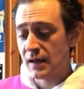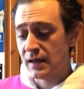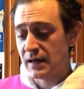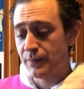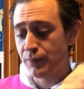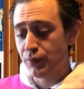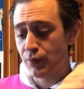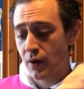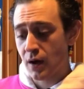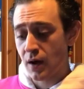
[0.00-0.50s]
les
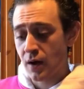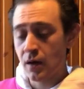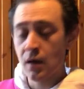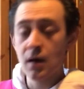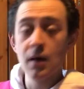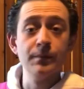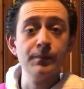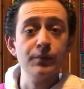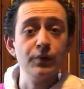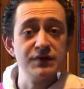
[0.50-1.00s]
points
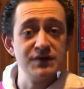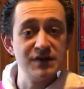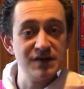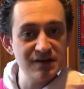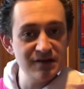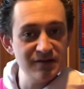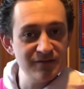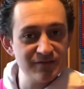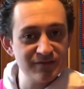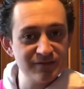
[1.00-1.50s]

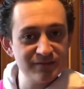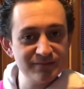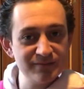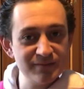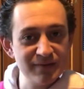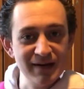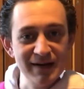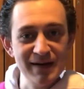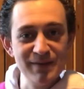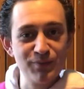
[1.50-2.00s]
positifs,
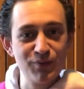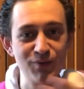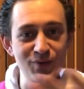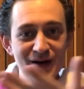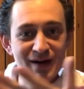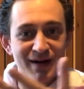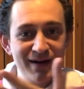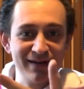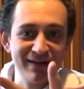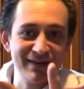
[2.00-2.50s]
les
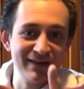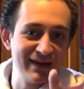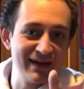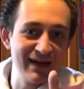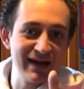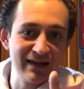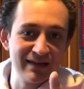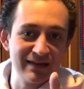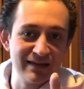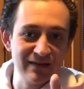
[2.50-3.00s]
points
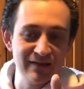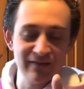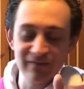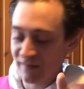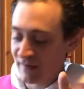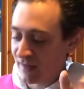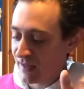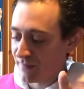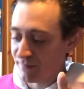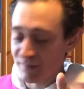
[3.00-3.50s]

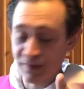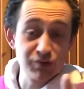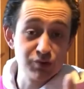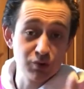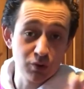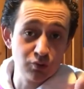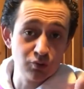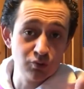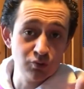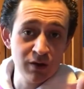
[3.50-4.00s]
négatifs, mais
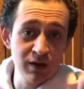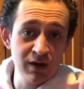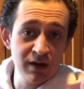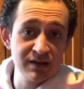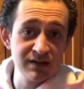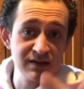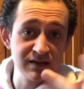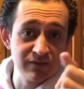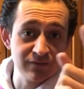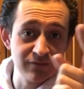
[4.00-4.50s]
surtout,
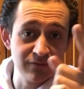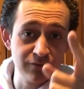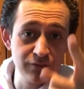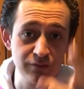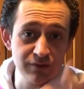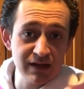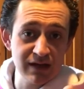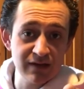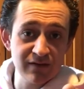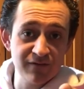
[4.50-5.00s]
si
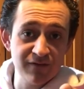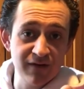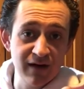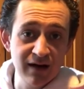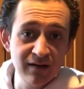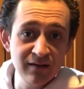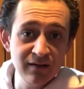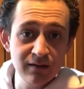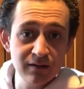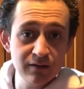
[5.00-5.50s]
vous êtes
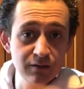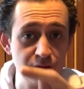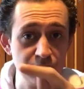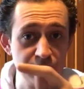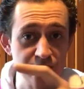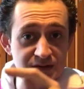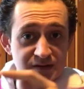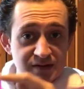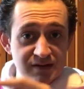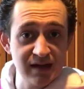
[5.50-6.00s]
fan
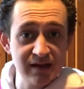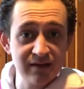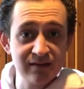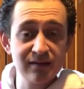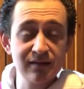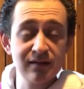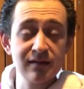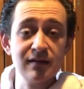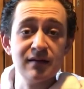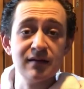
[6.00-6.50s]
de
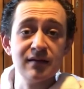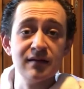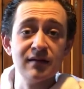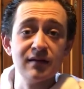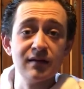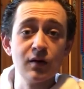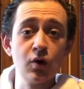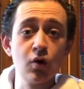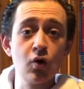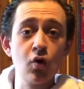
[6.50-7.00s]
cette
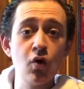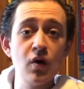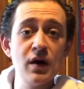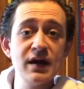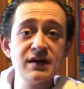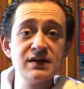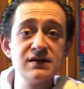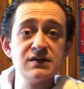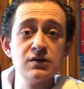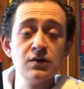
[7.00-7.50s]
euh,
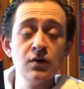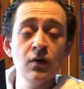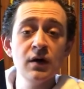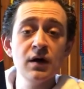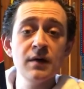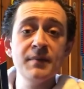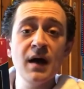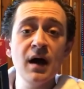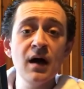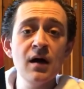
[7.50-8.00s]
collection,
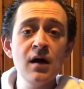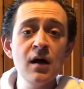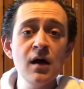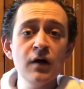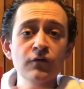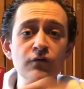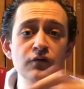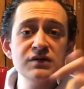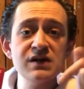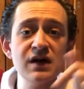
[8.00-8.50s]
et eh bien,
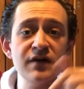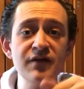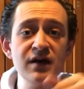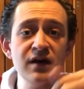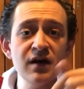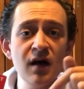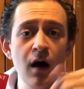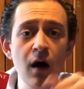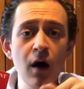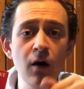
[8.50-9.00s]
vous
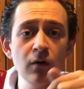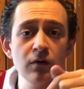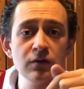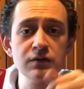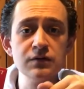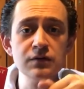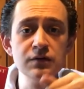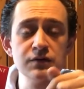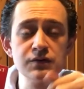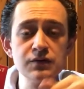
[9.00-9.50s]
avez en
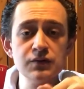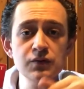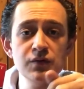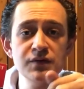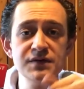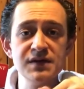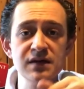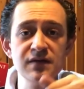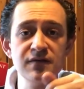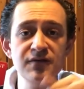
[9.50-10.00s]
dessous de
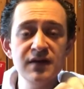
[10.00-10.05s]
cette